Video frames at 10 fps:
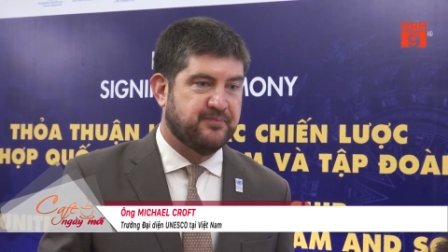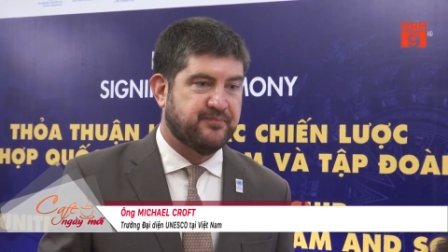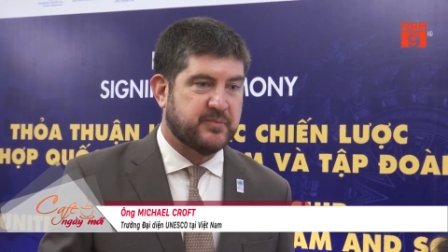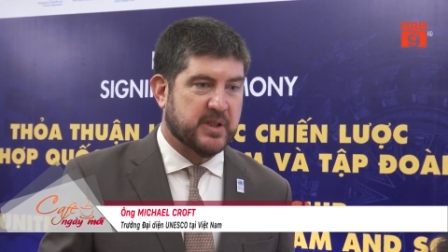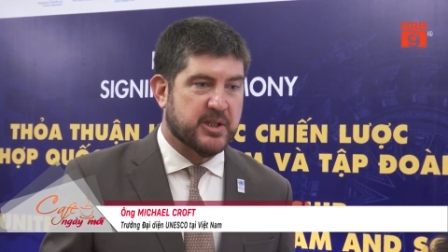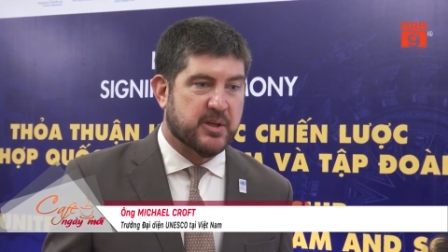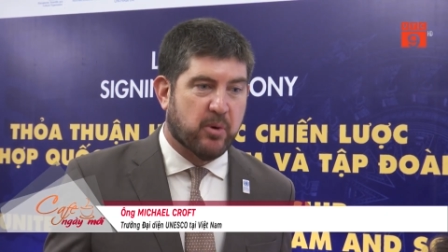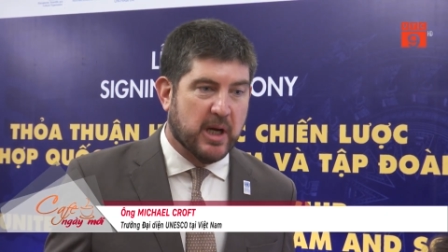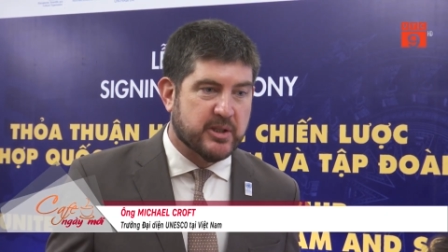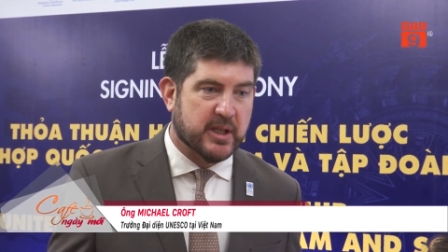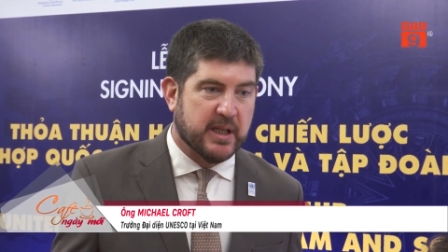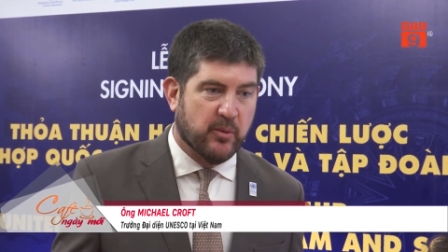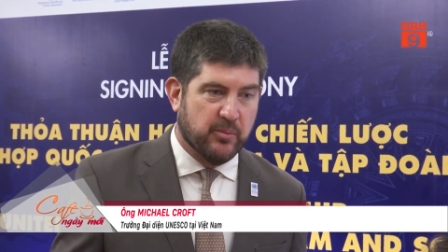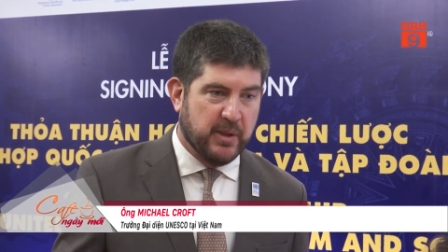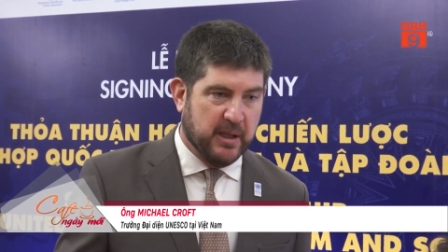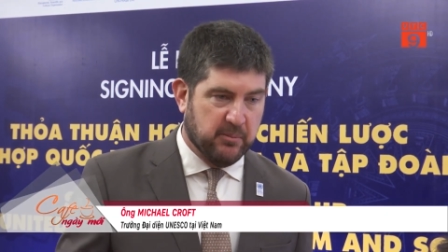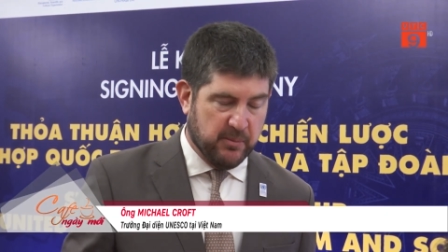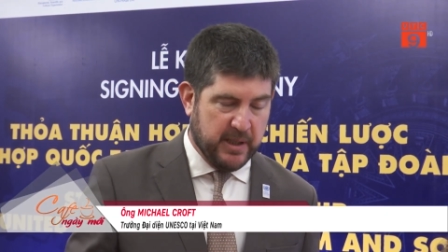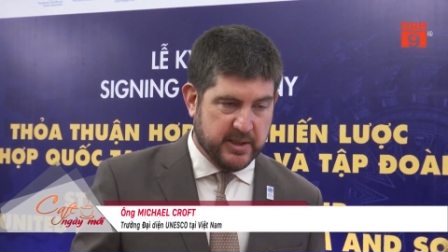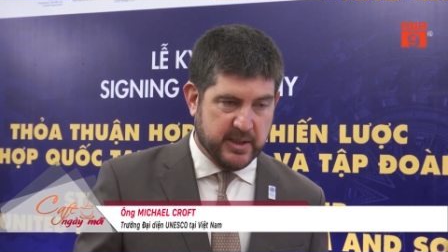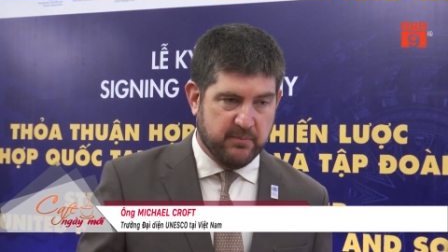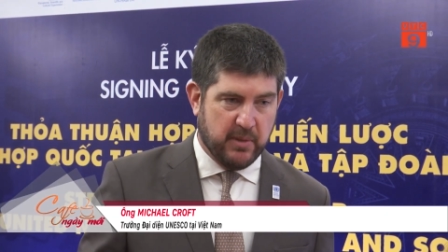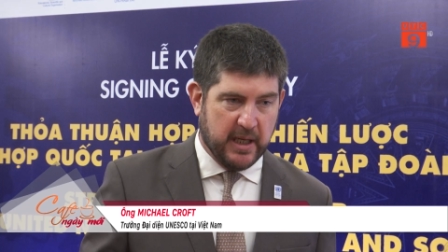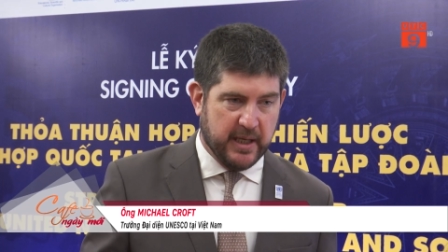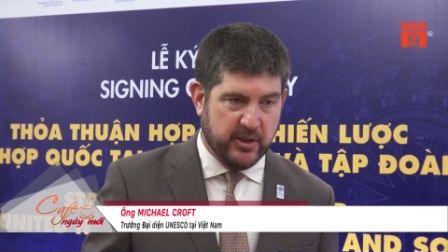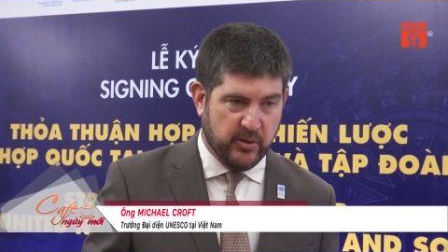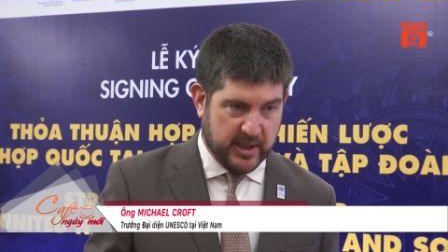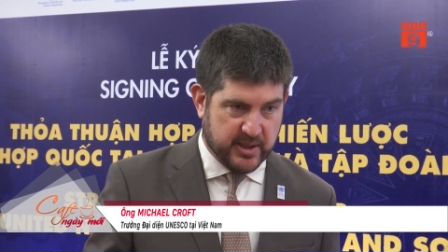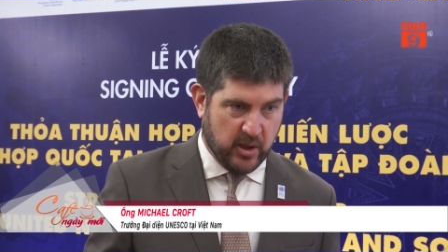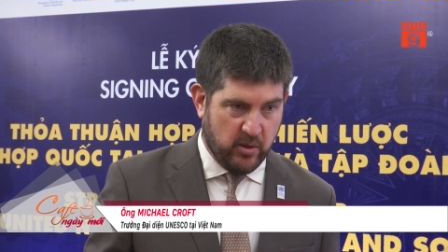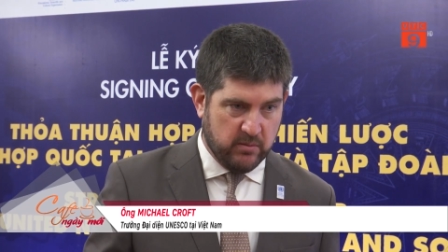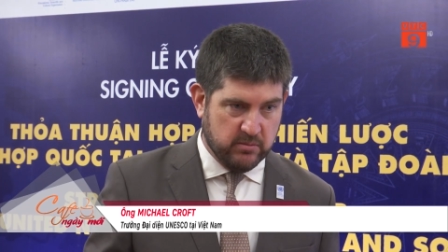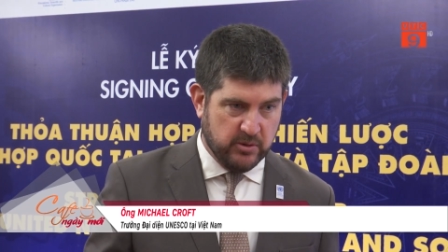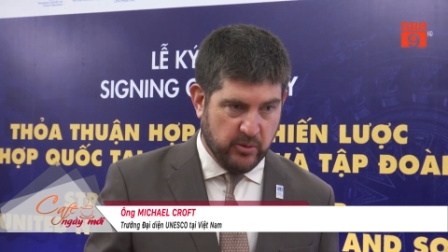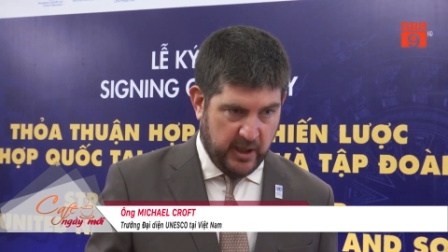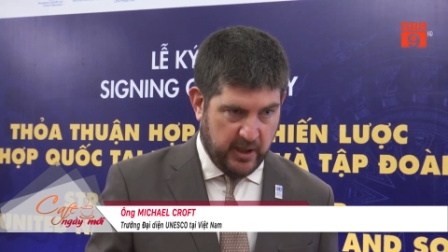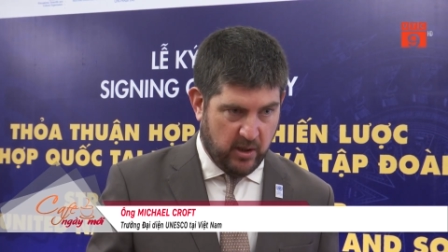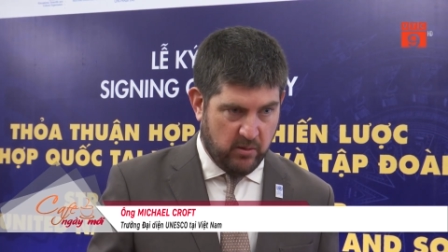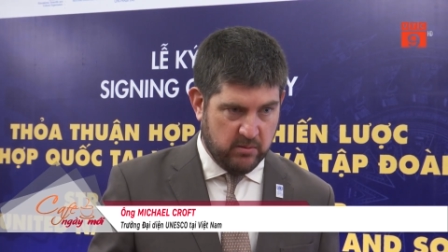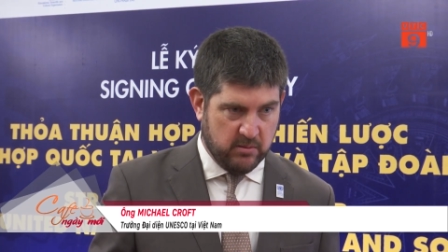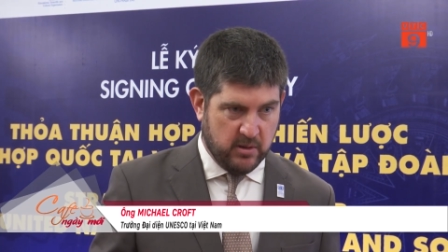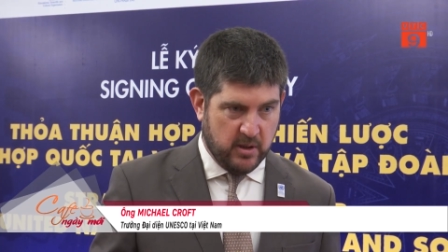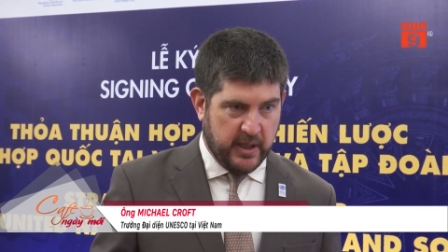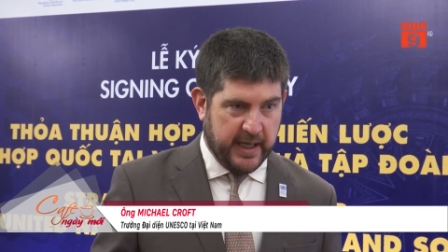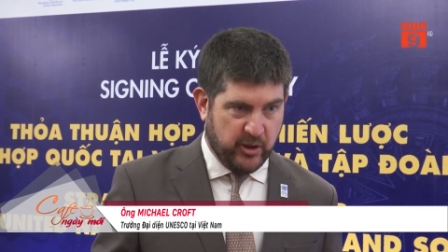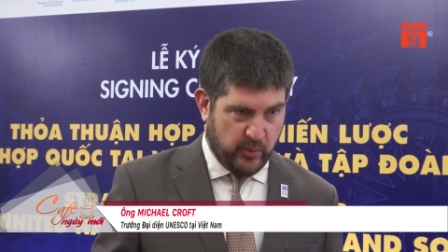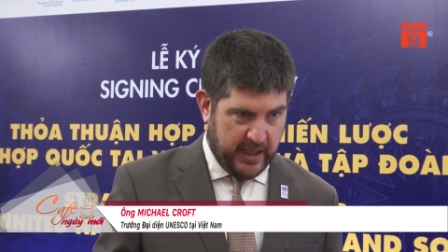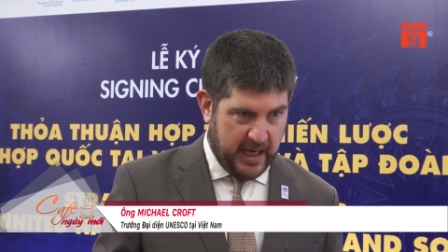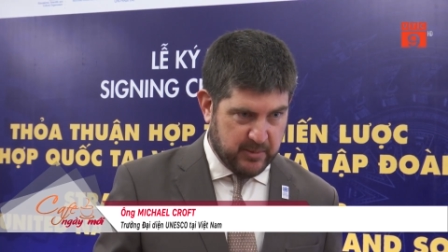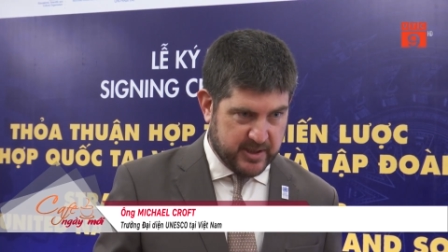qua đó mở rộng và đẩy nhanh những nỗ lực phối hợp vì sự phát triển toàn diện,